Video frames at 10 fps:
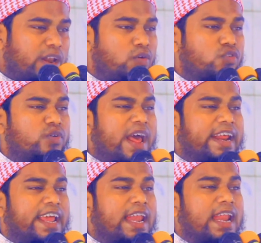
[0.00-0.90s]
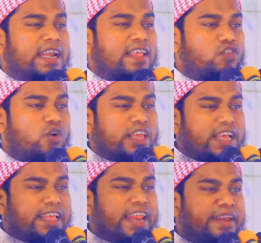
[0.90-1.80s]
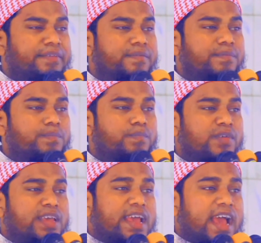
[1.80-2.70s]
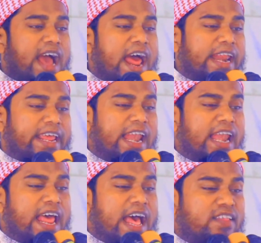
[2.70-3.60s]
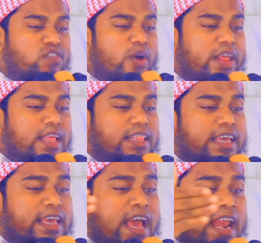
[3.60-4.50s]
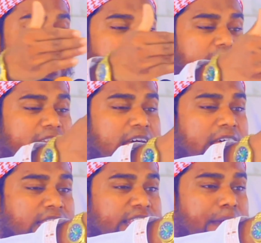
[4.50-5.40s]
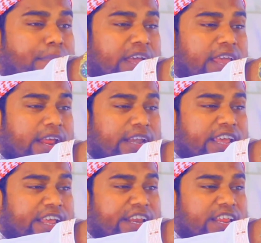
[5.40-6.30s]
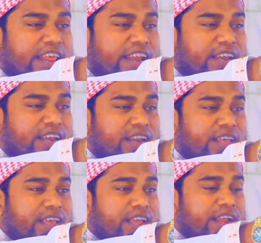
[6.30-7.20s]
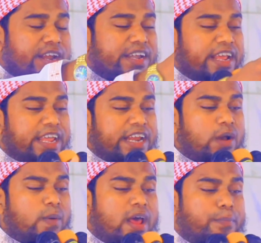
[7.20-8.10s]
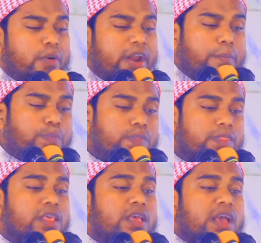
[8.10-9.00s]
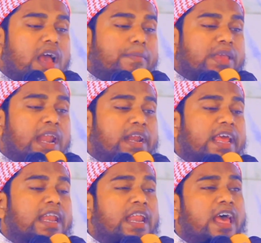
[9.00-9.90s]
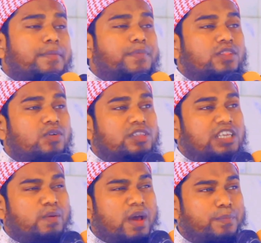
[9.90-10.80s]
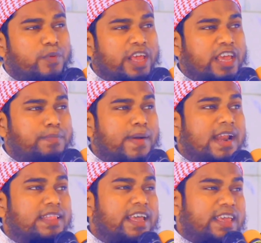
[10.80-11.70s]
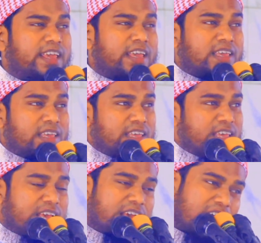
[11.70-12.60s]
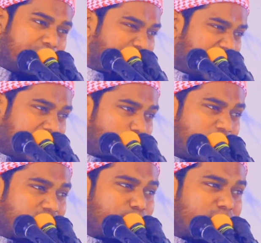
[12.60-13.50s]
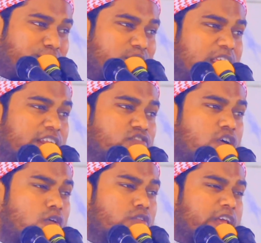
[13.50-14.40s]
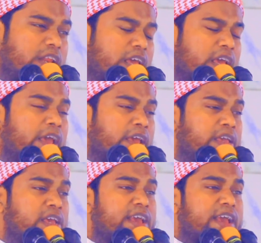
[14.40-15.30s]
বলে হুজুর আলখেল্লাটা ছড়িয়ে দিলেন আলখেল্লা ছড়িয়ে দিয়ে আলখেল্লা দিয়ে আমাকে ঢেকে নিলেন ঢেকে নেওয়ার পরে আমি আলখেল্লার ভিতর যাওয়ার পরে এইবার দেখি আমি আর ওয়াজ মাহফিলের জগতে নেই